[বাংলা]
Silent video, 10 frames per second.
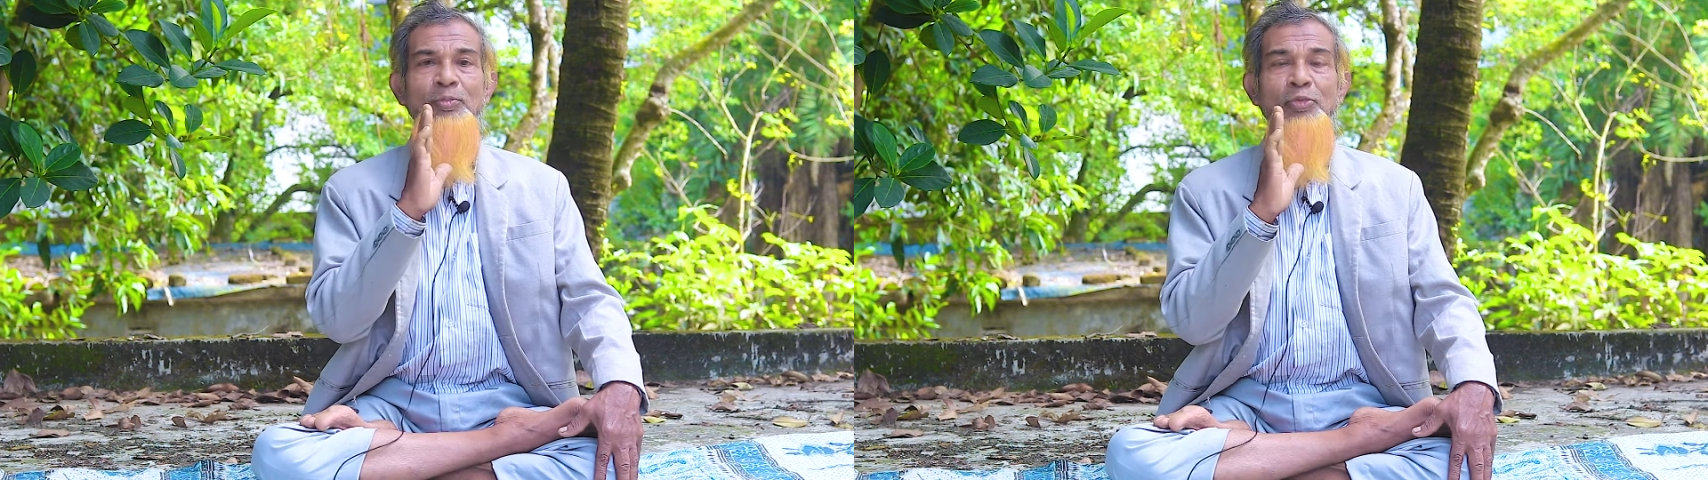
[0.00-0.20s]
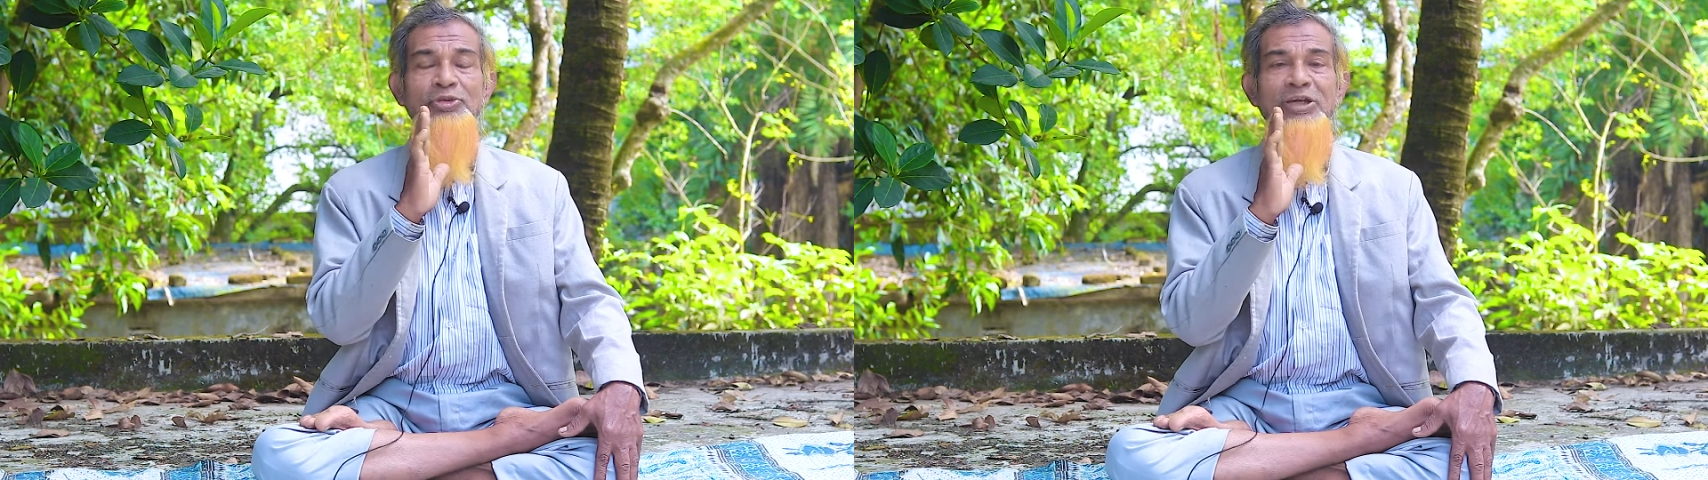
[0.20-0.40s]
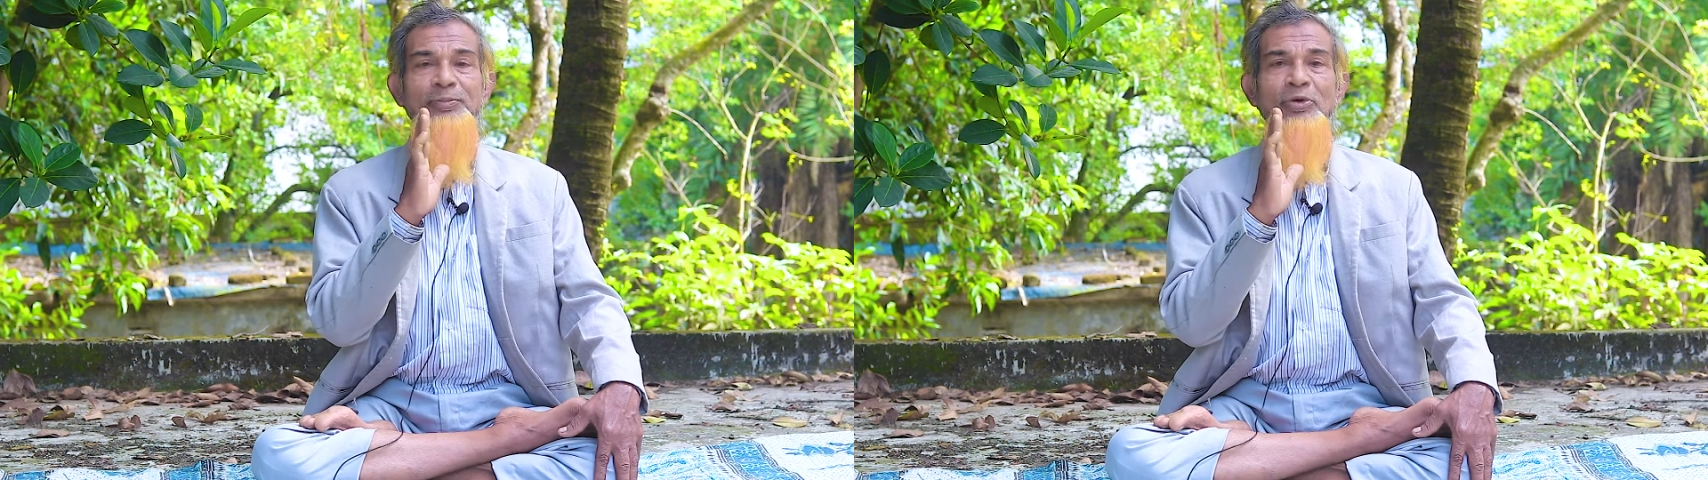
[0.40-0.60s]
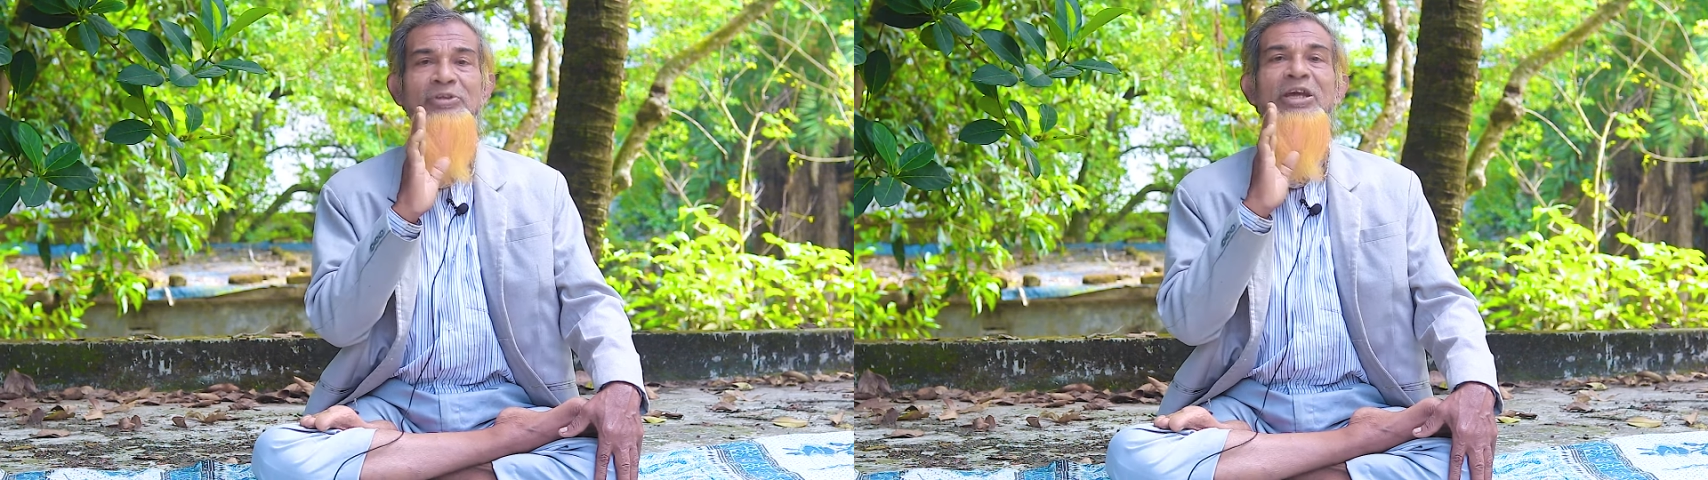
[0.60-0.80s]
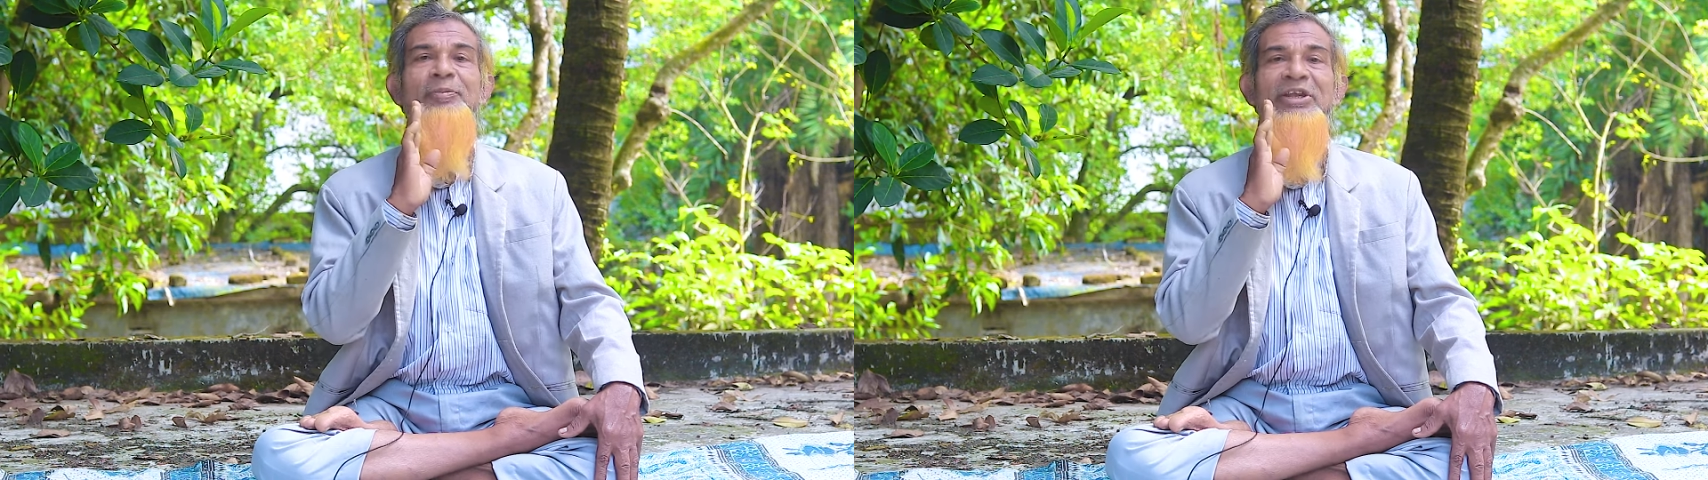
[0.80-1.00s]
বসার পর
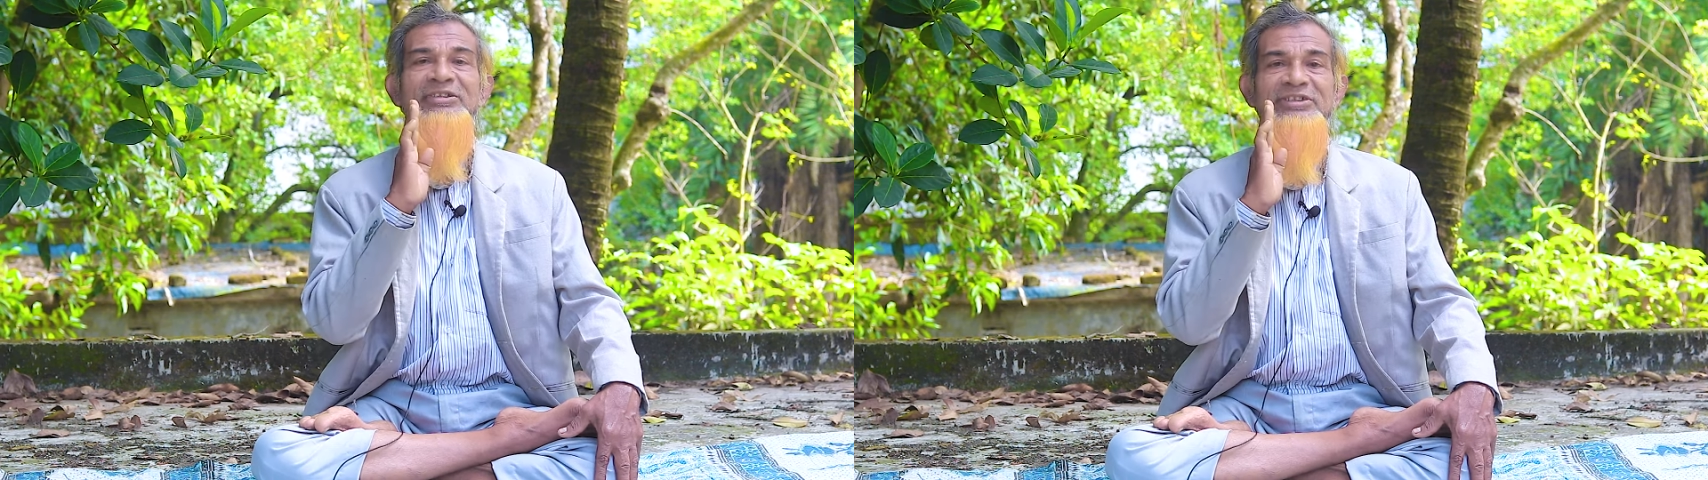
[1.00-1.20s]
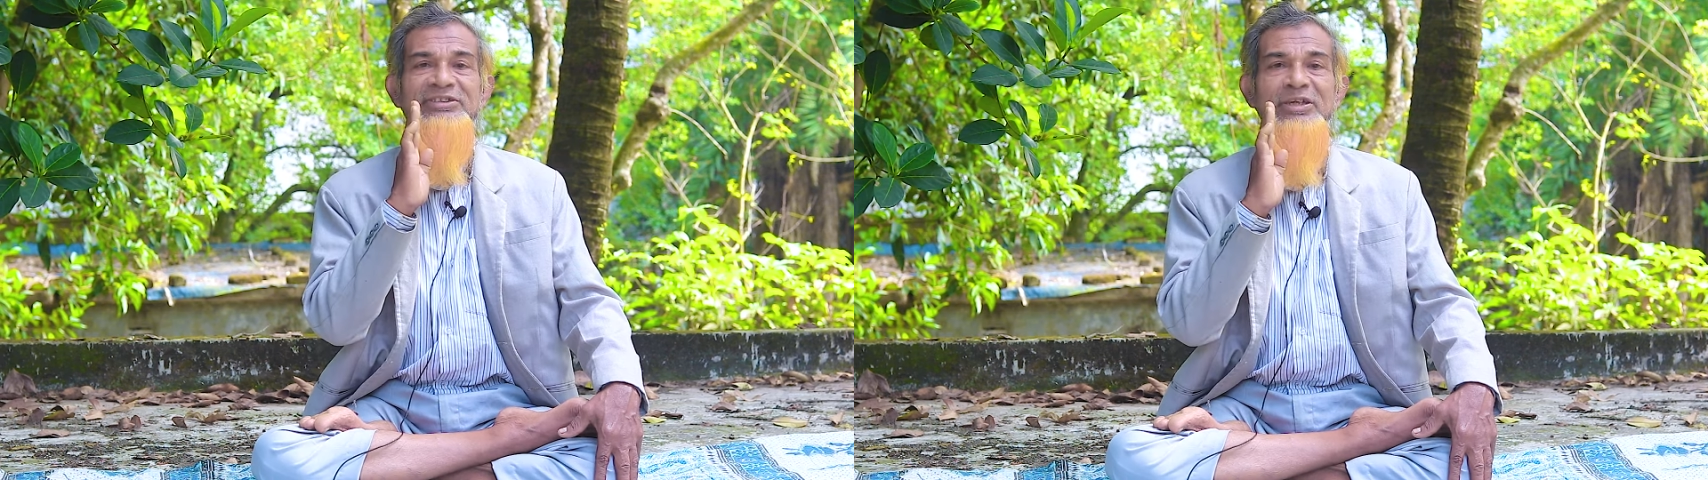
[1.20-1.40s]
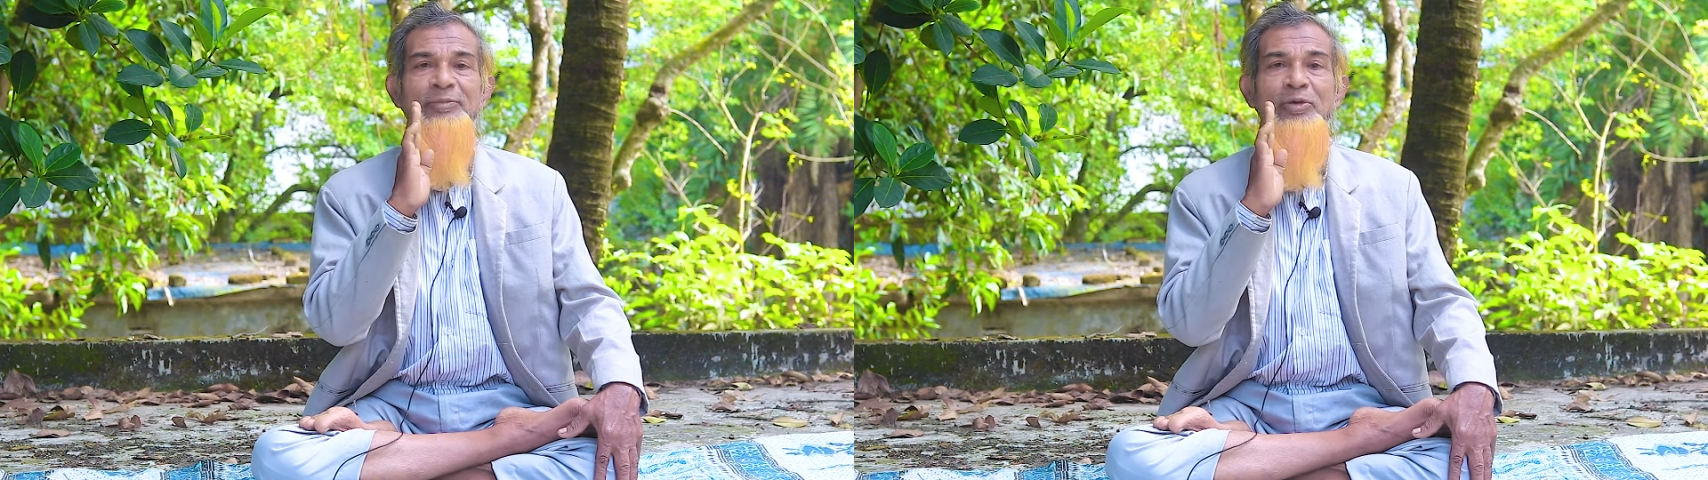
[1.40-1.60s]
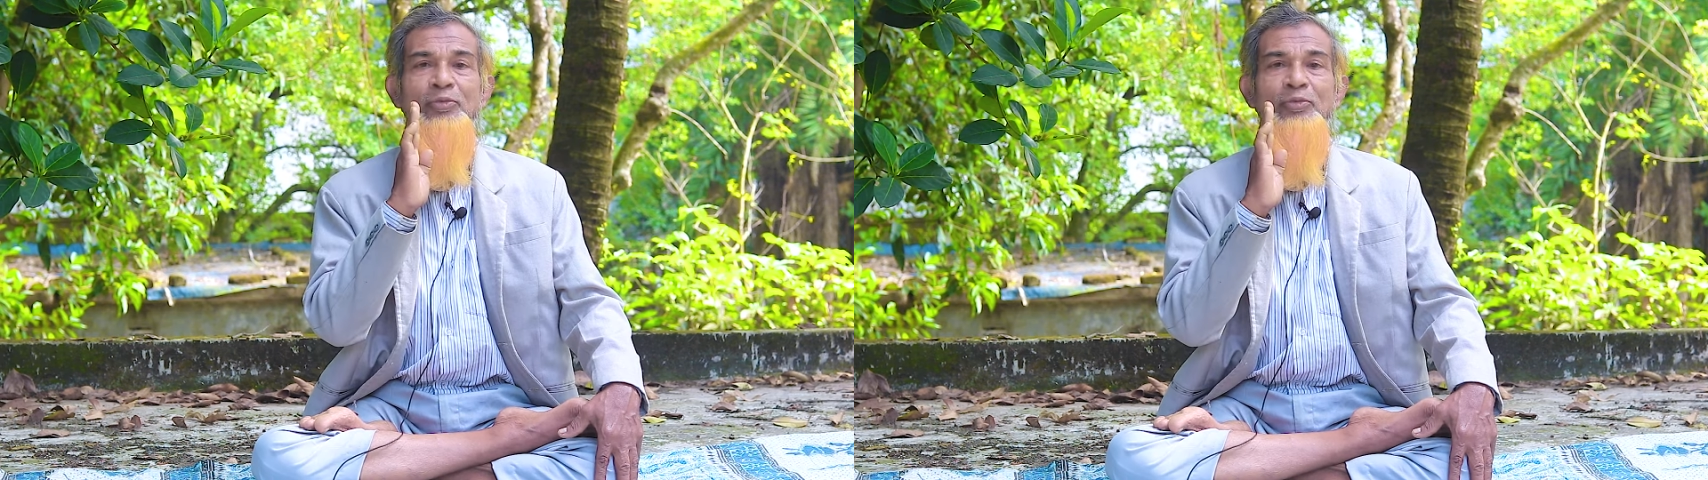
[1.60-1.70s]
তারপর আস্তে আস্তে আমরা